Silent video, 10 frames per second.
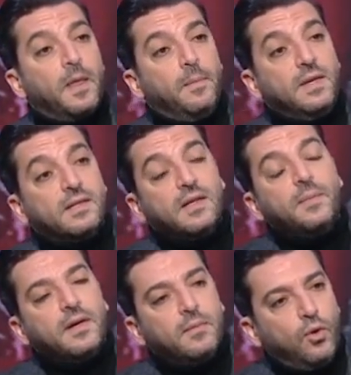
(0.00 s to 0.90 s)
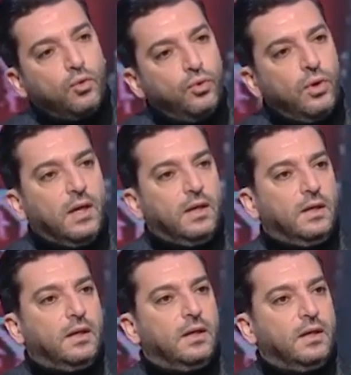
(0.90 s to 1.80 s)
بيستبق موضوع
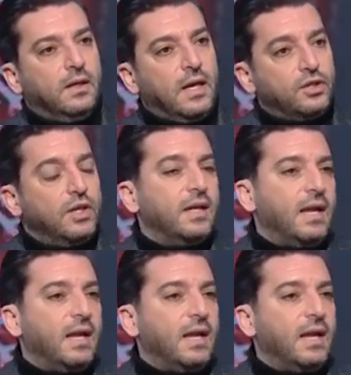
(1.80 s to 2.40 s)
الاشياء